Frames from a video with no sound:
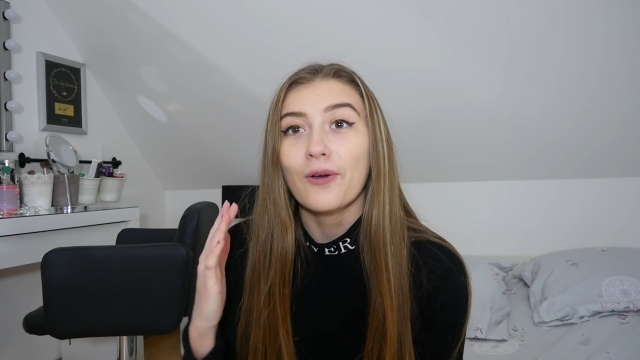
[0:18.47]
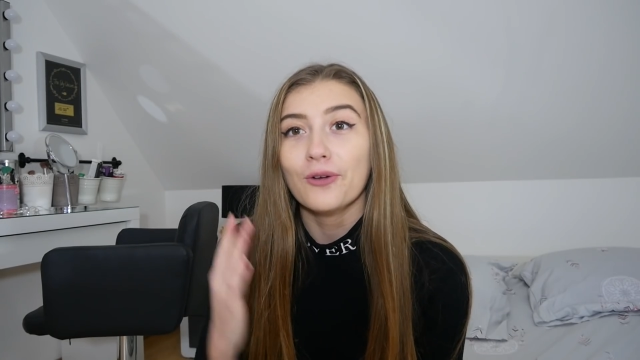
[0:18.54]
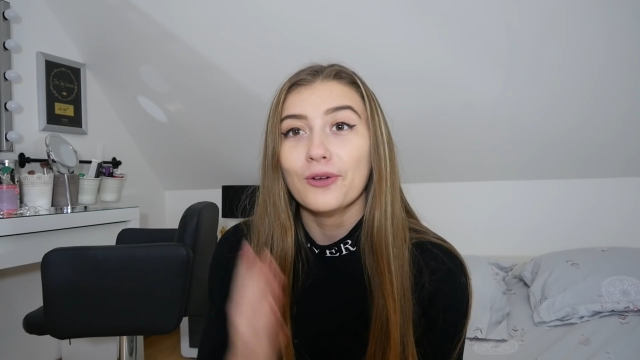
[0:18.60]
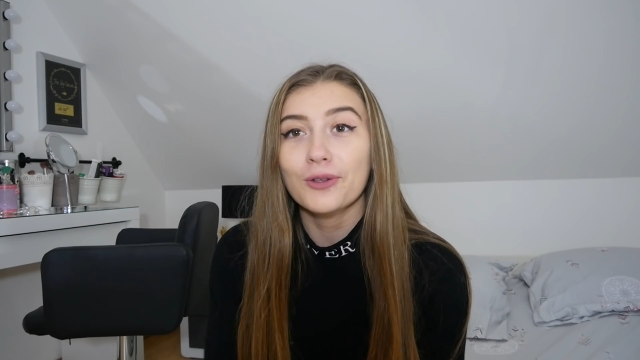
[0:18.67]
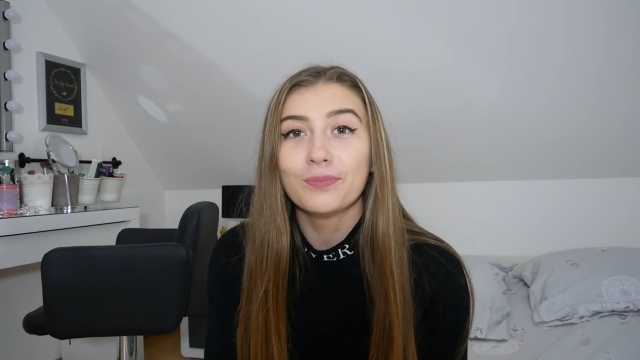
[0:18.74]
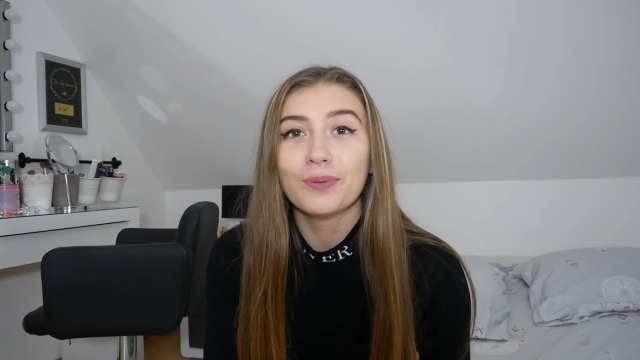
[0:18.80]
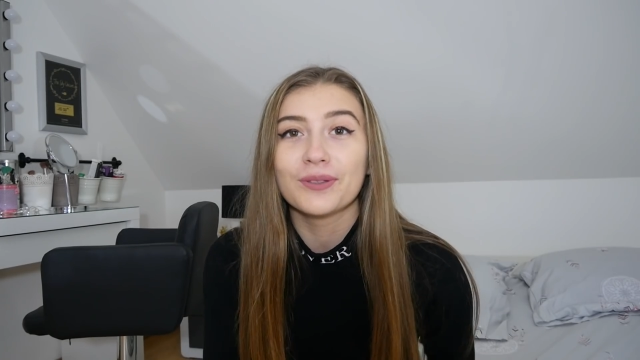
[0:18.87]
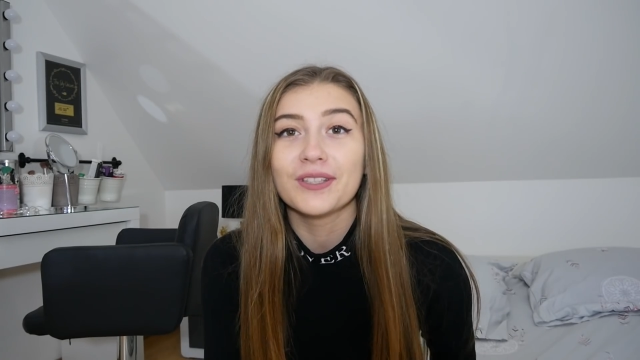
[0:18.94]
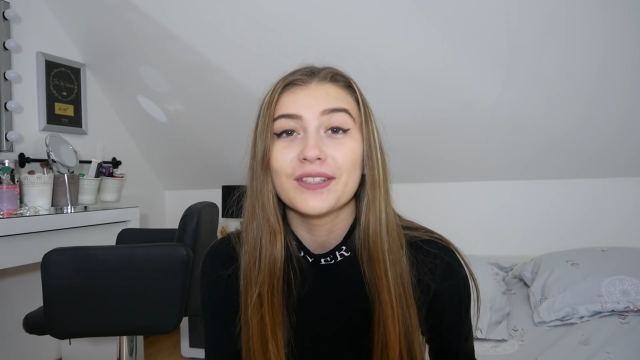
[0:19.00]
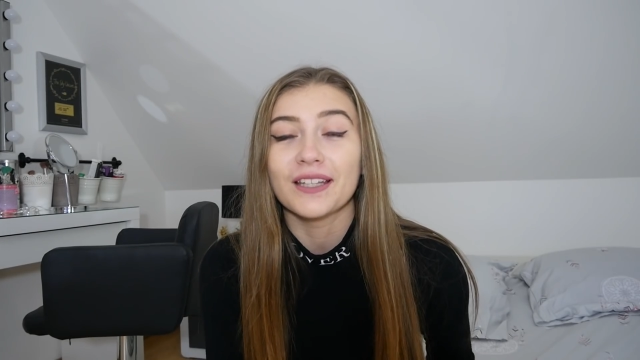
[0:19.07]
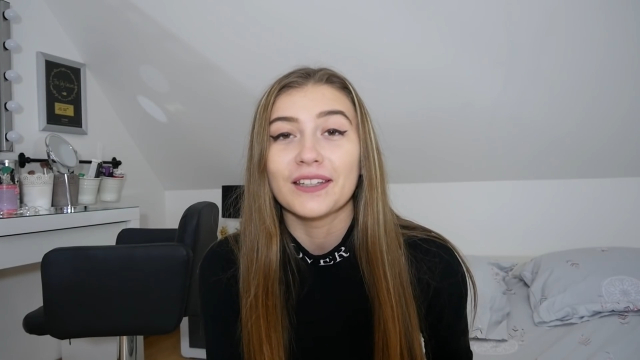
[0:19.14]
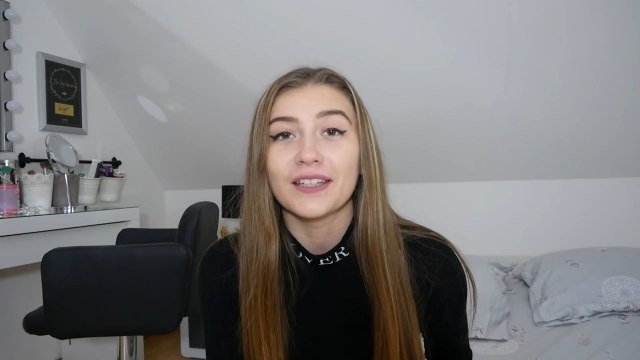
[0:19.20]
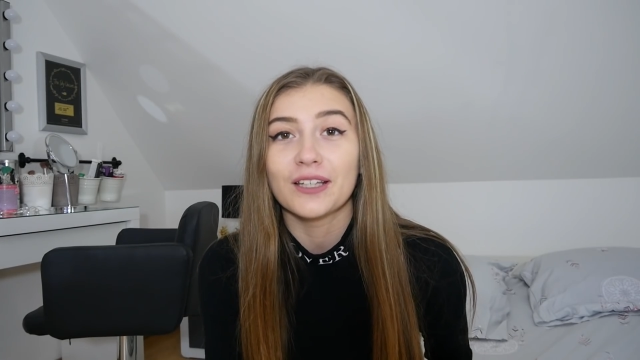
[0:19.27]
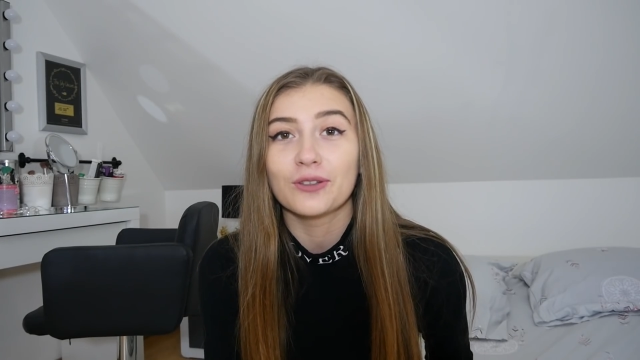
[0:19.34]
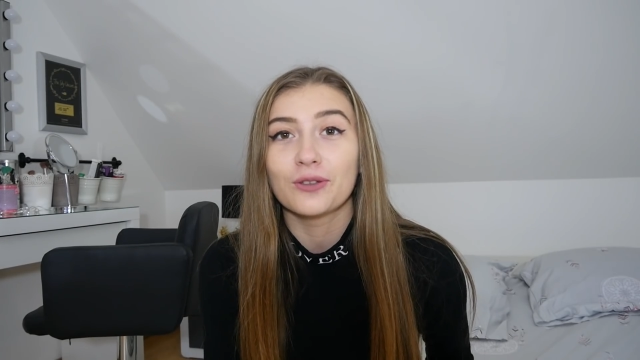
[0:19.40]
une petite
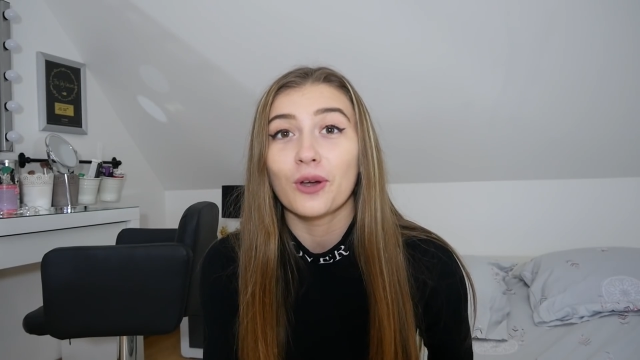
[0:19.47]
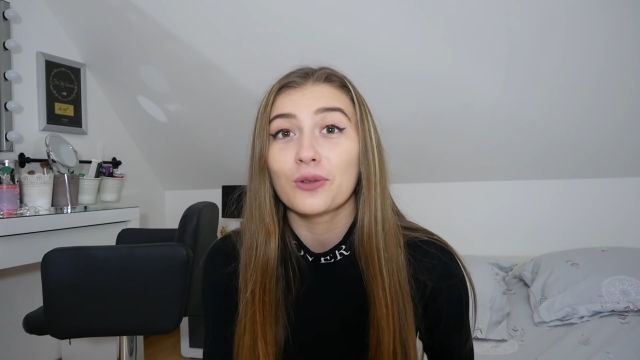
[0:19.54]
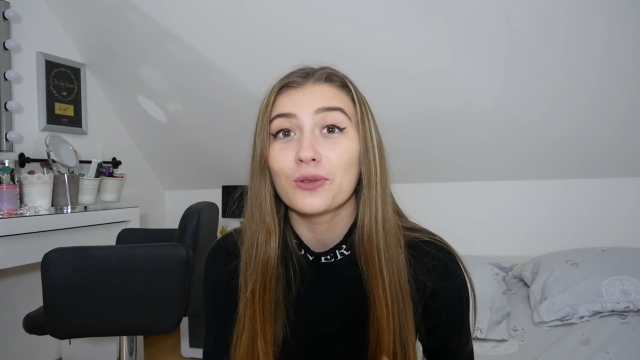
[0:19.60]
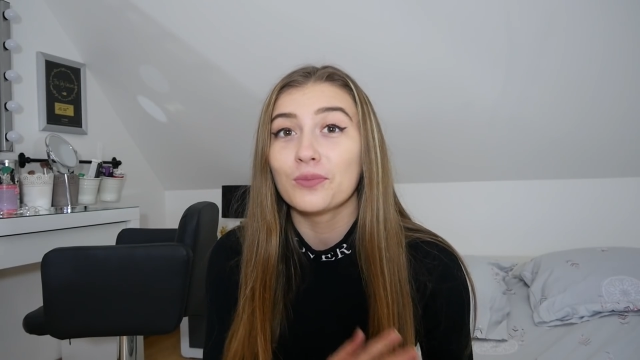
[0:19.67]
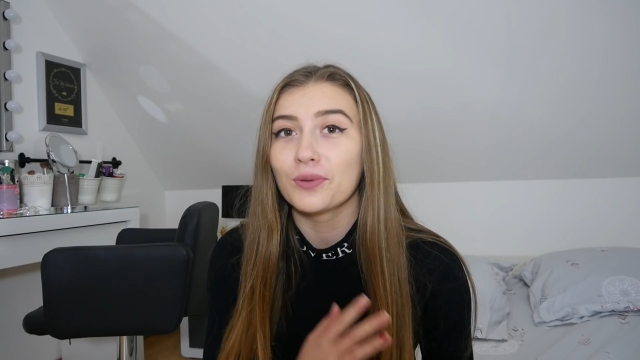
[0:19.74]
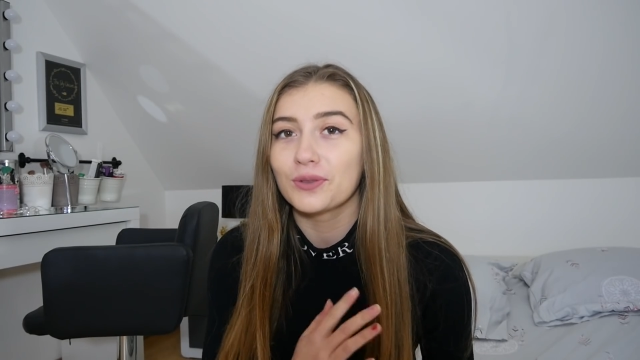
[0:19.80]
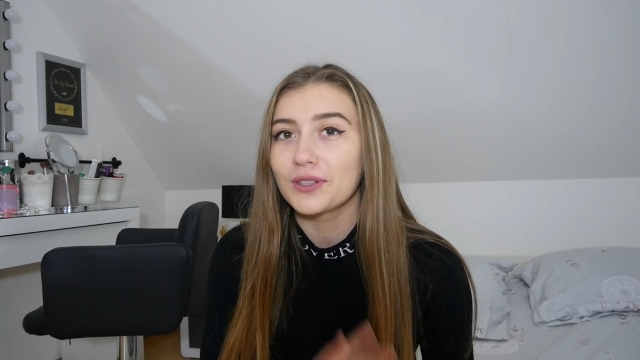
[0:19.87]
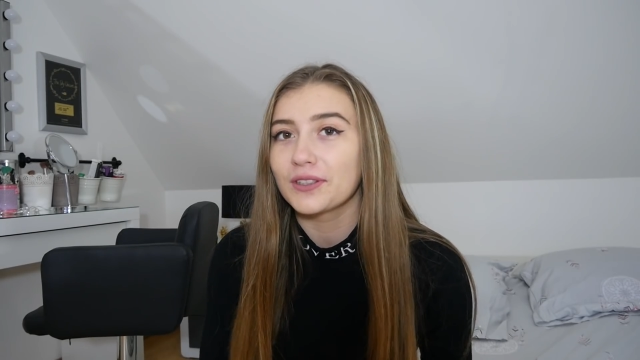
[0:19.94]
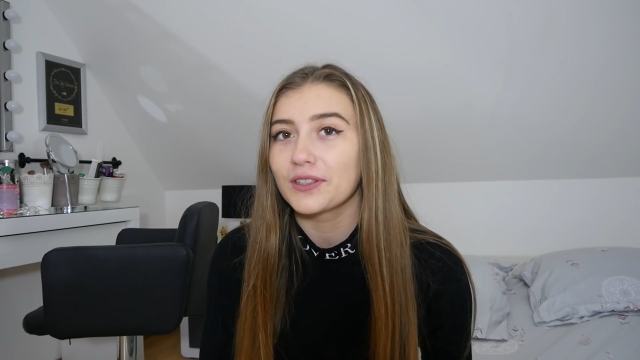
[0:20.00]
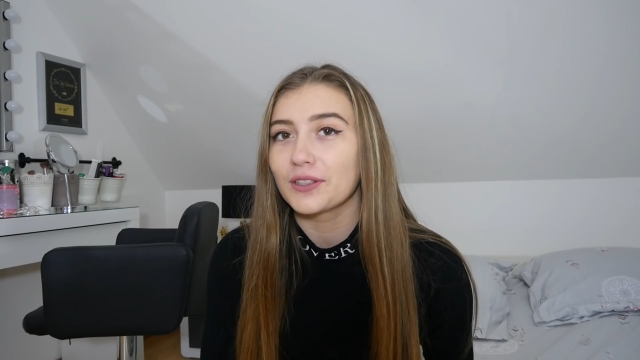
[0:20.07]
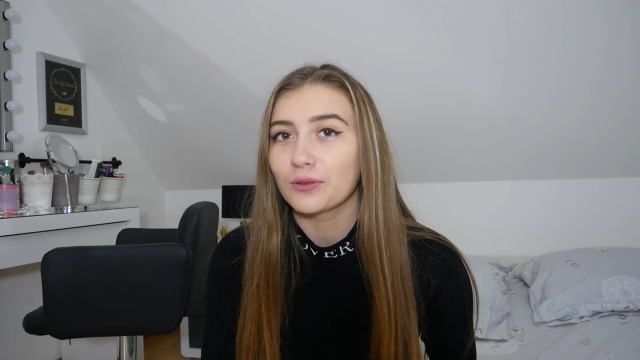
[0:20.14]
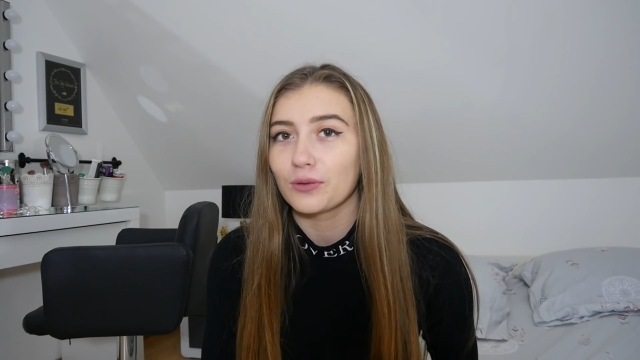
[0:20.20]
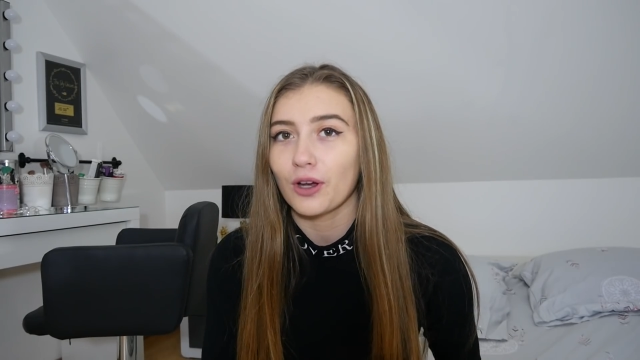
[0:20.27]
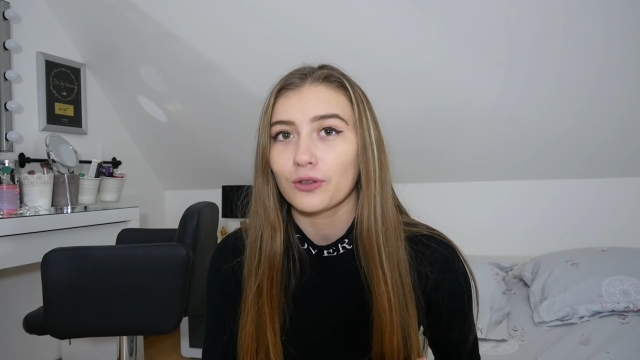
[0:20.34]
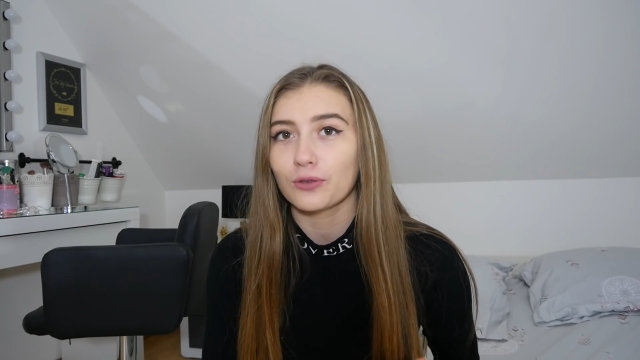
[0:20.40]
anecdote, une petite histoire,